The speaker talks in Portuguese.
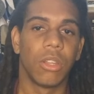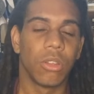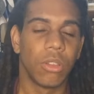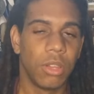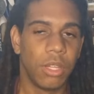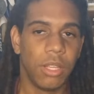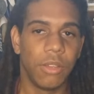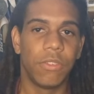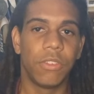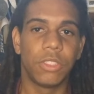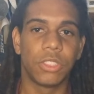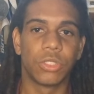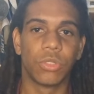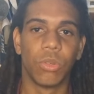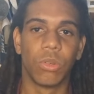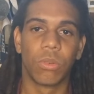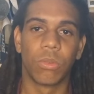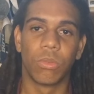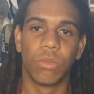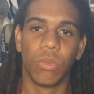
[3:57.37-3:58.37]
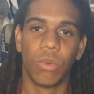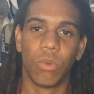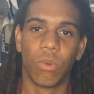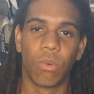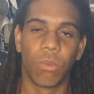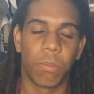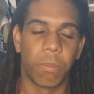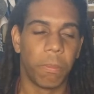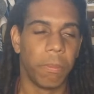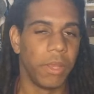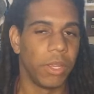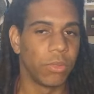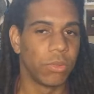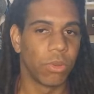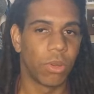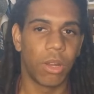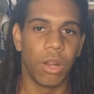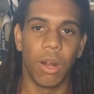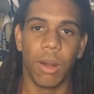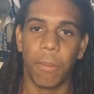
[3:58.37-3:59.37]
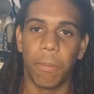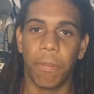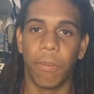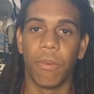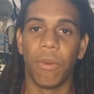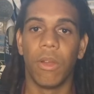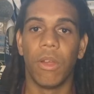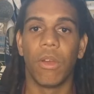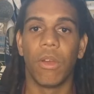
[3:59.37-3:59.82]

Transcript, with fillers: livres no, no, meio do campo,